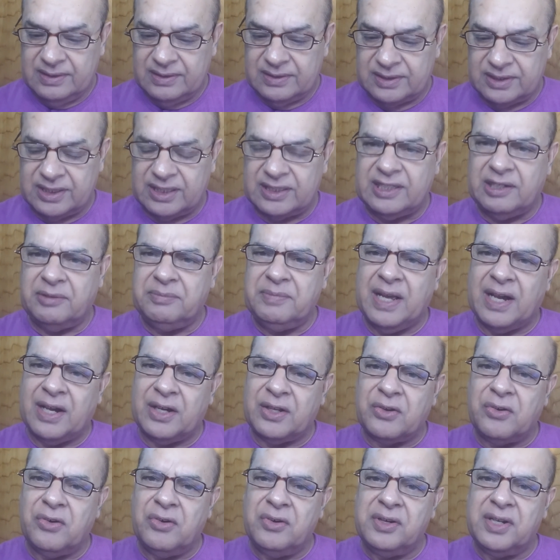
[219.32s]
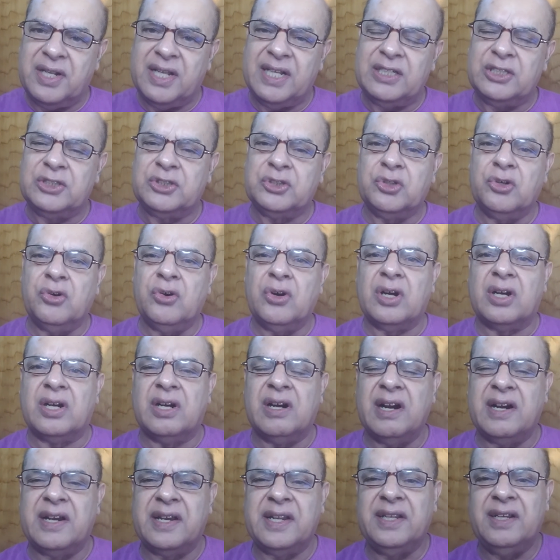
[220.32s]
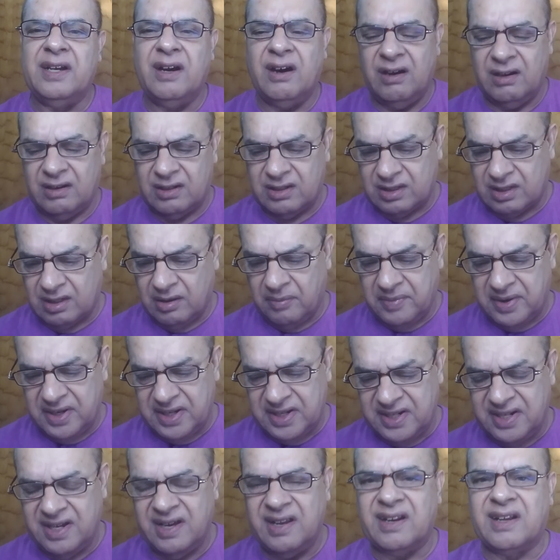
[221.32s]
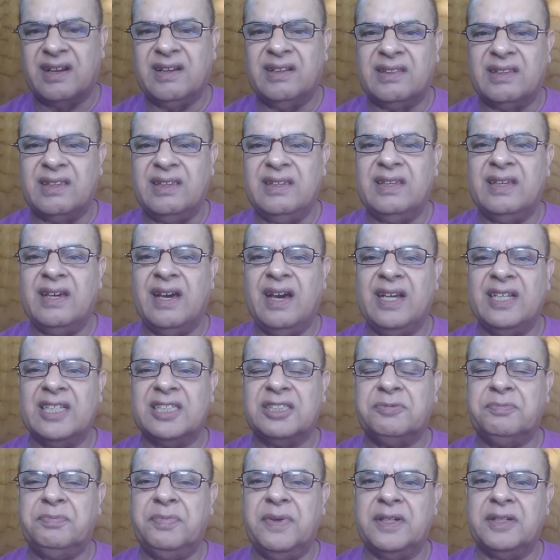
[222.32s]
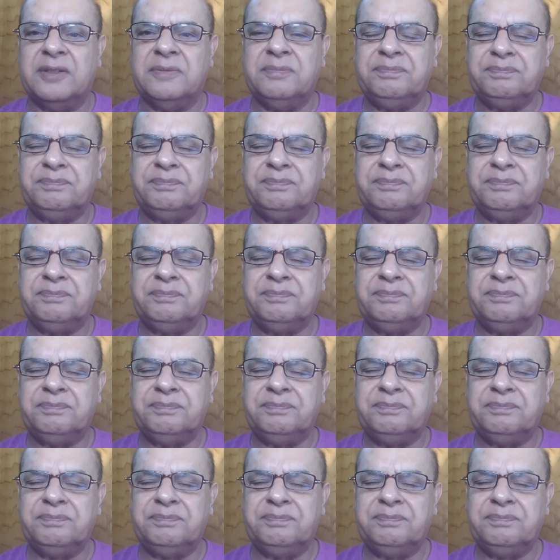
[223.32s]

सदर मैक्रोन ने जो घटिया कमीनी हरकत की है इस पर